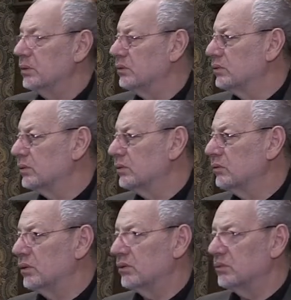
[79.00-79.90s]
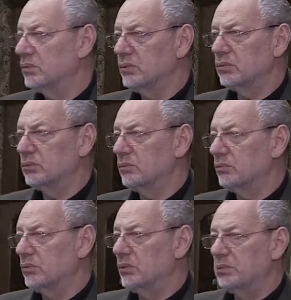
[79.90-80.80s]
много. Ну, я думаю,
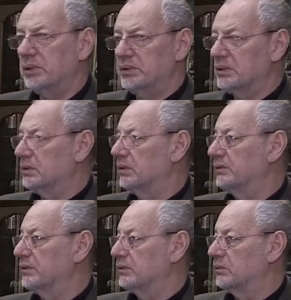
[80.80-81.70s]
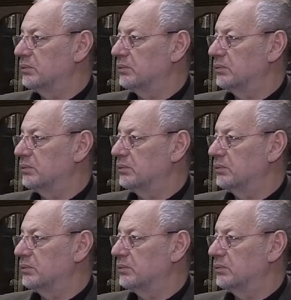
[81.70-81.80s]
до месяца, наверное.